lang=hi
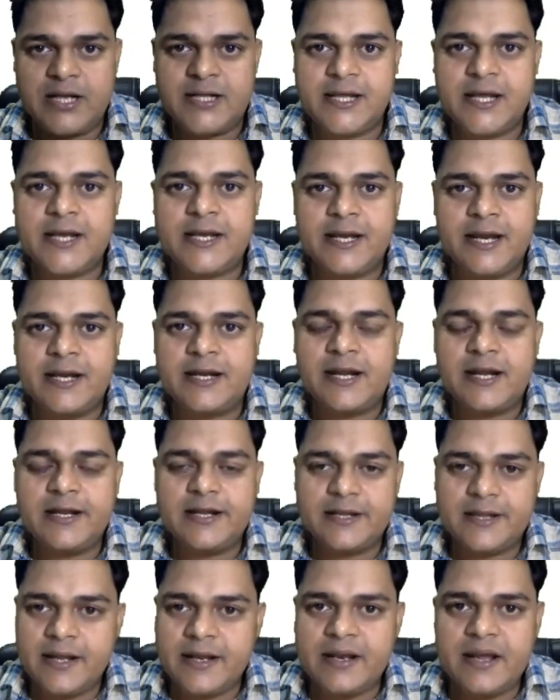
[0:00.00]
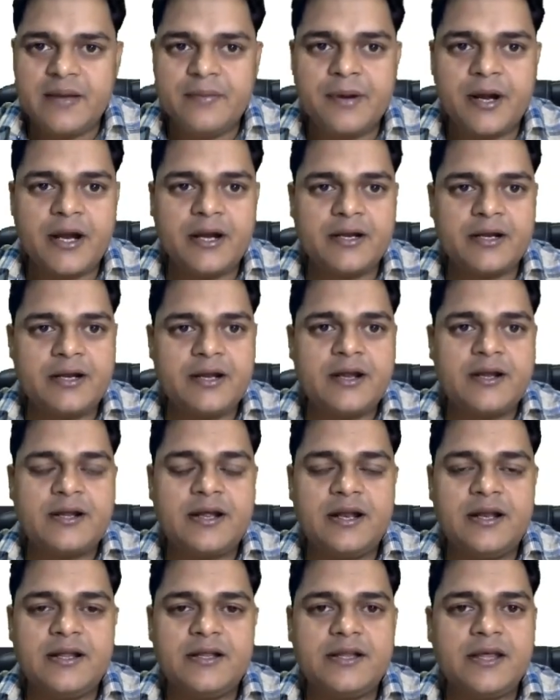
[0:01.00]
लेते हैं क्रिएट कर लेते हैं नई बकेट क्रिएट
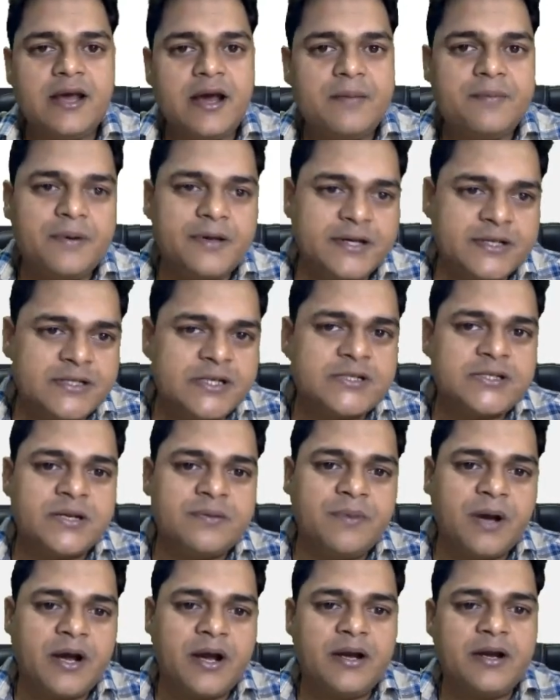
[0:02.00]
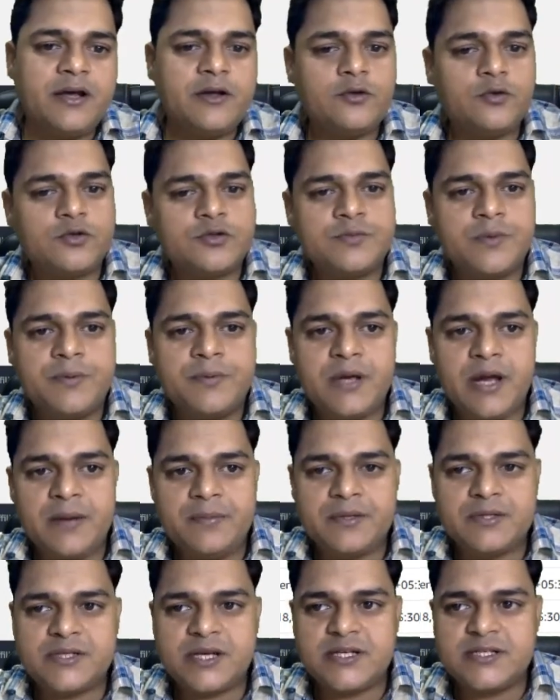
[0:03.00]
कर लेते हैं आप एग्जिस्टिंग बकेट है तो उसमें भी आप
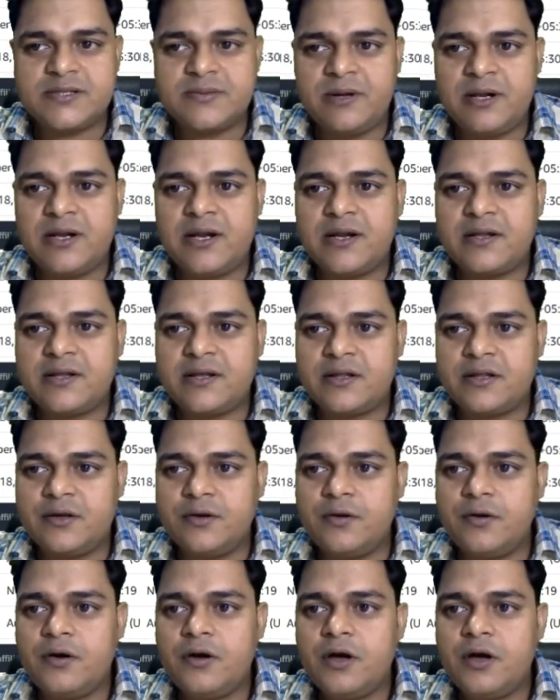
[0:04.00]
इसका इस्तेमाल कर सकते हो